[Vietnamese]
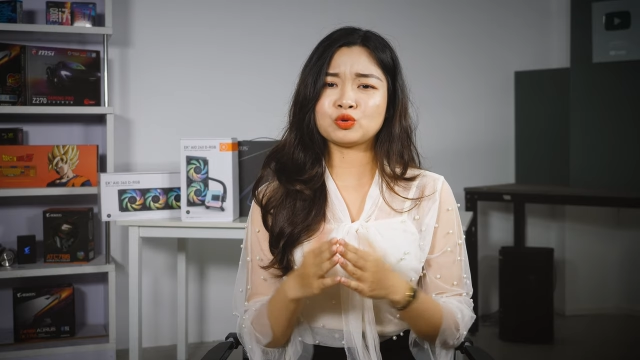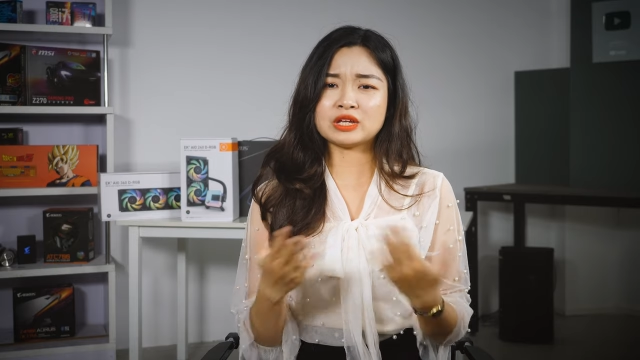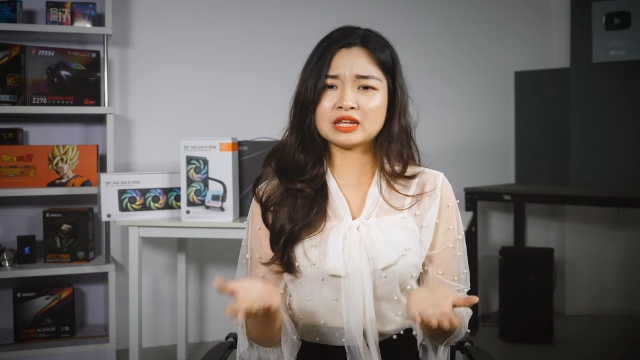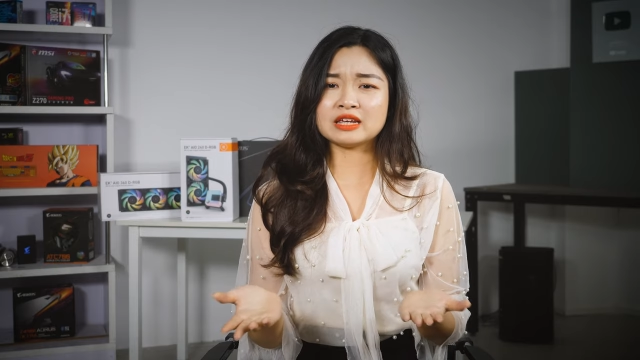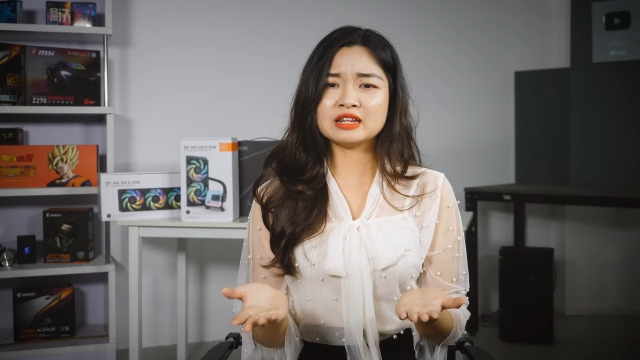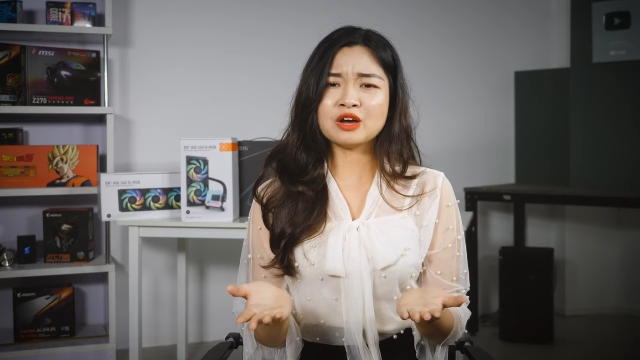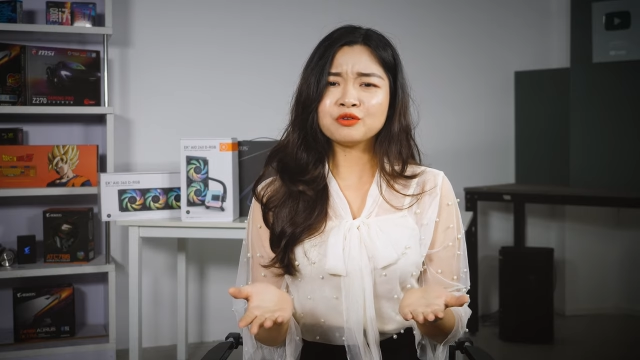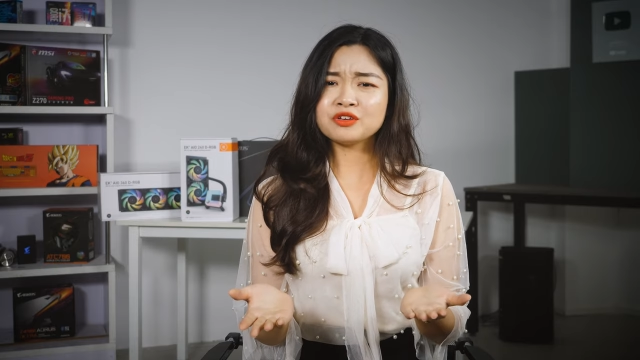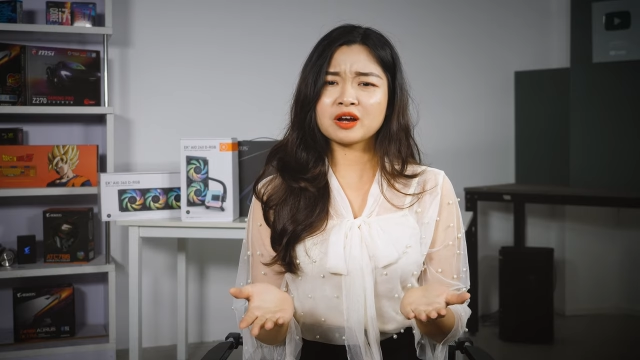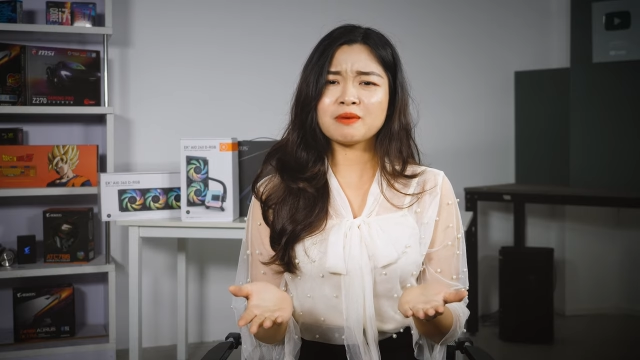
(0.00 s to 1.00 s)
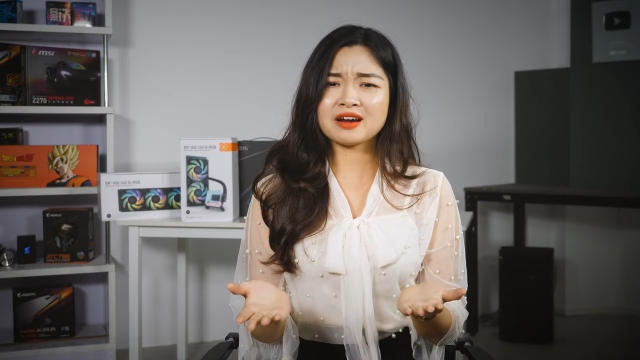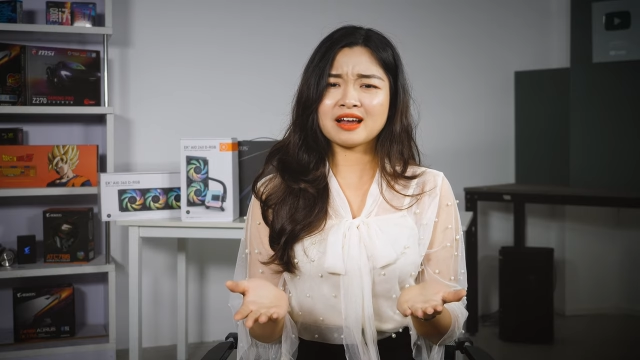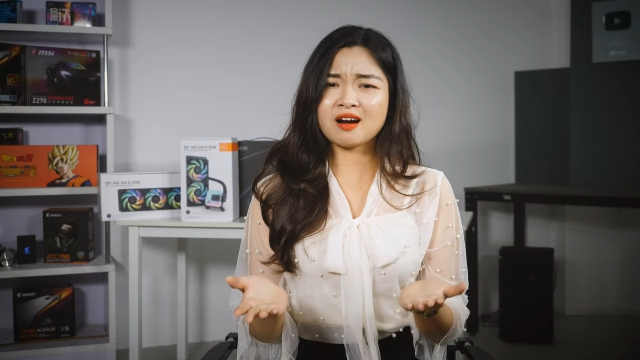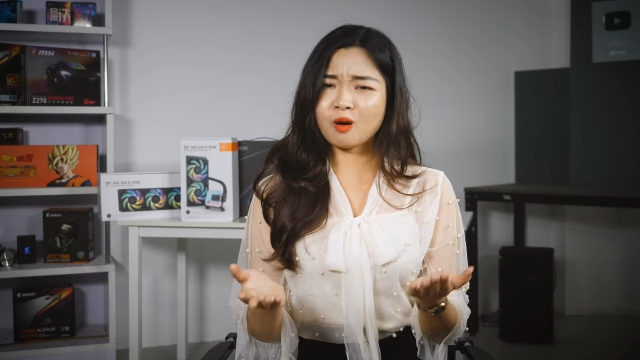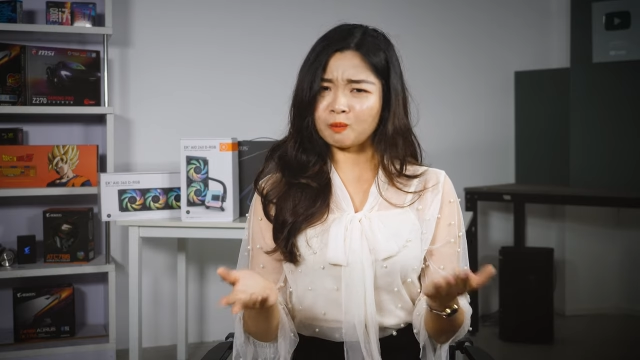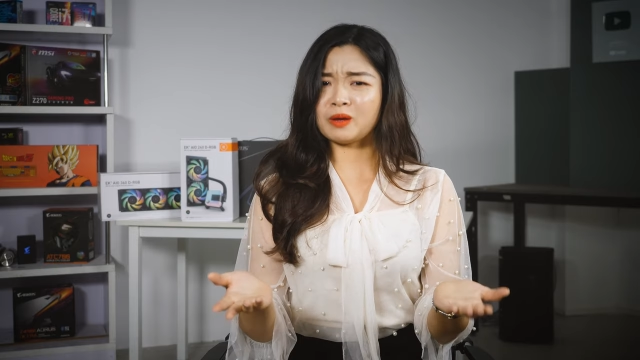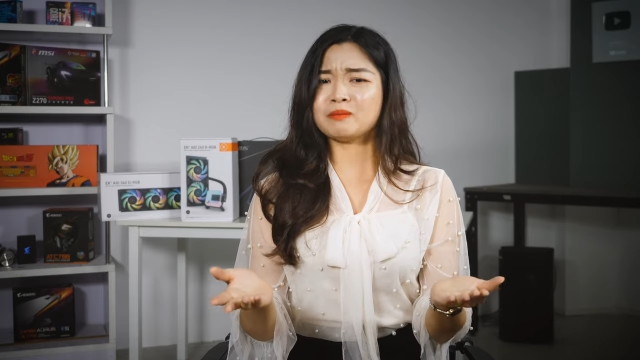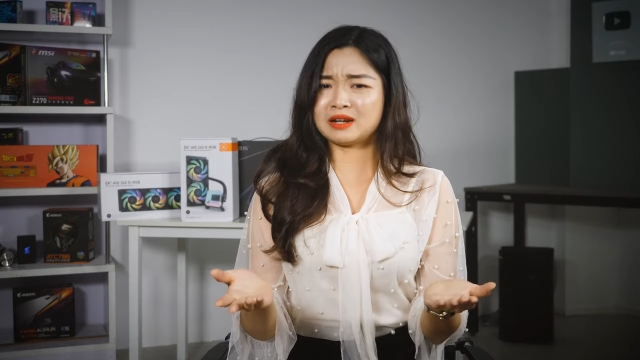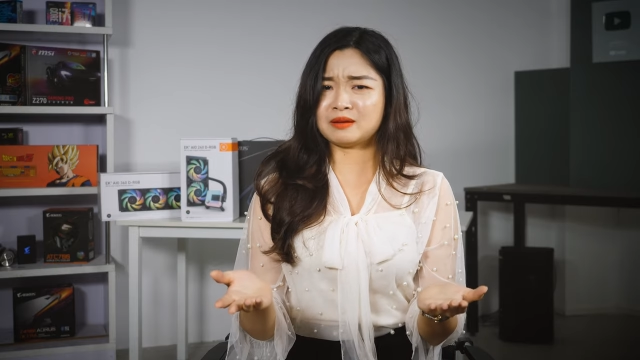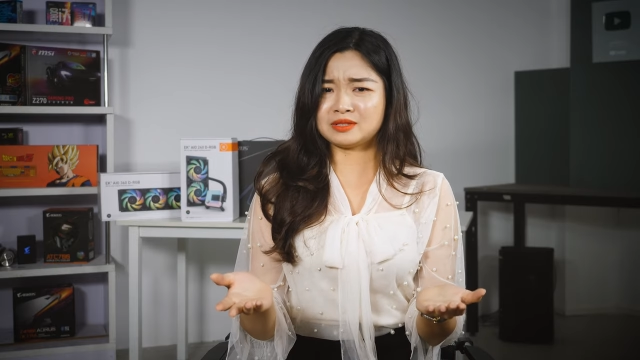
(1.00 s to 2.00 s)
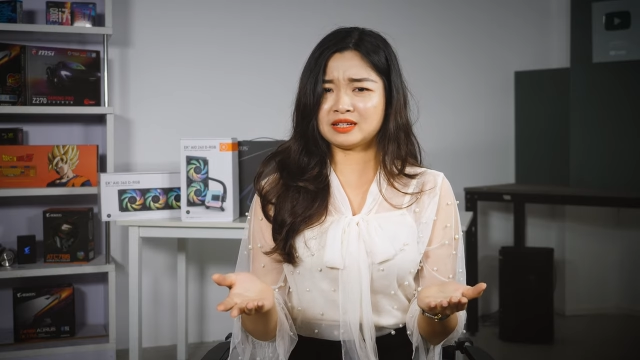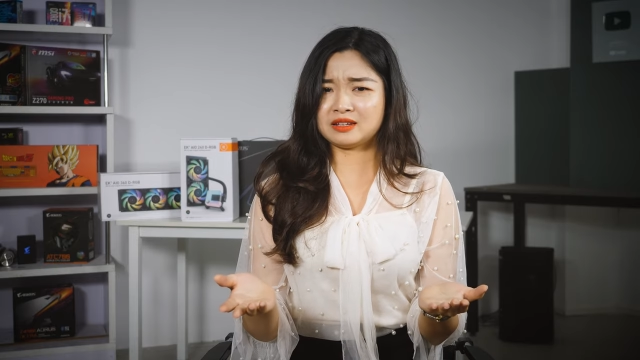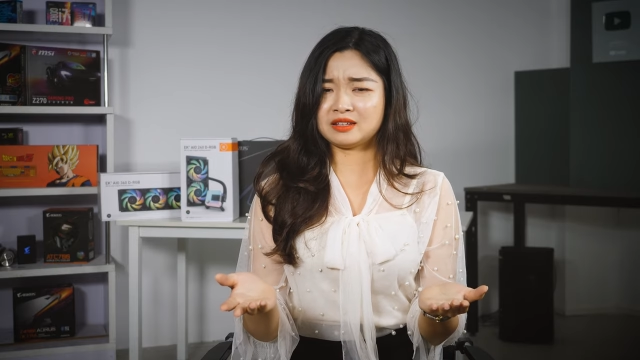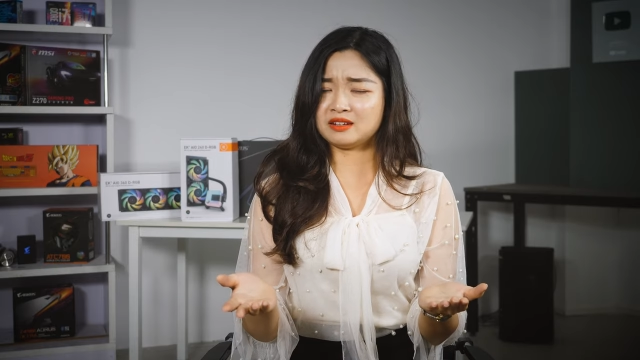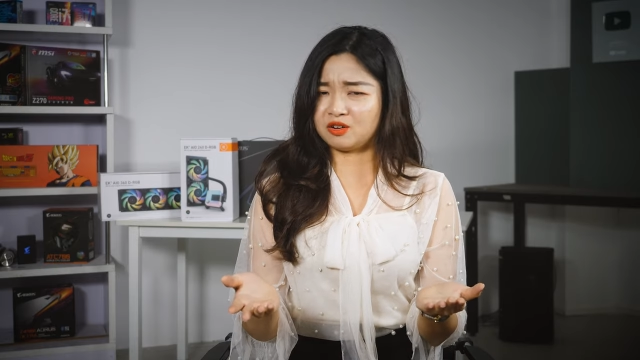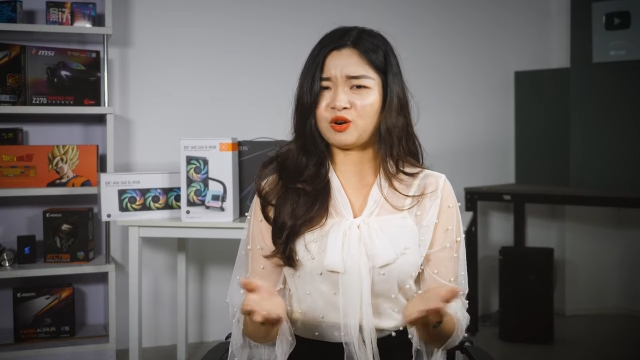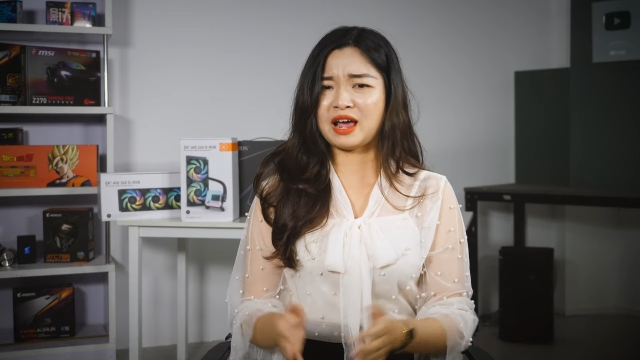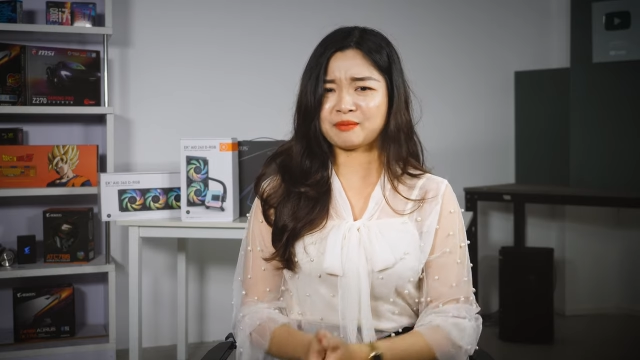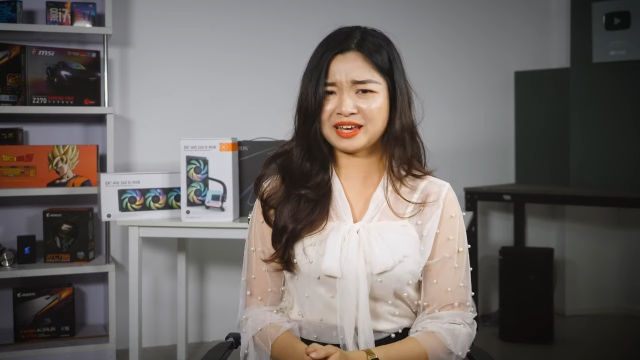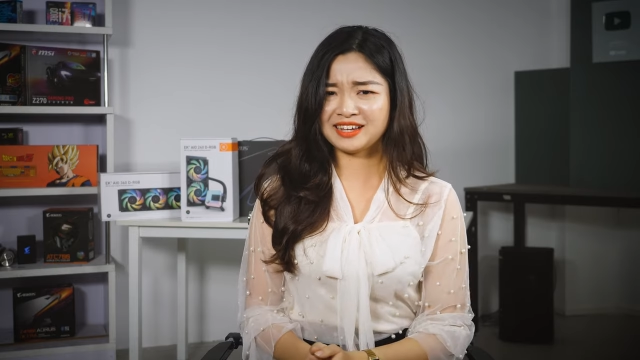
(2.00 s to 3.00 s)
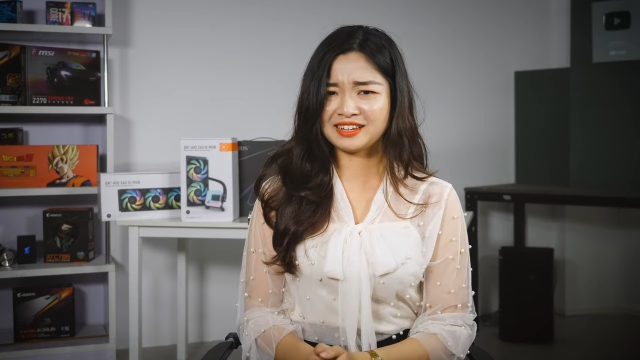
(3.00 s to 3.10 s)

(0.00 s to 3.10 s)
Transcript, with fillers: tùy ý nếu như các bạn đang không biết mình làm gì thì đừng có làm nhé.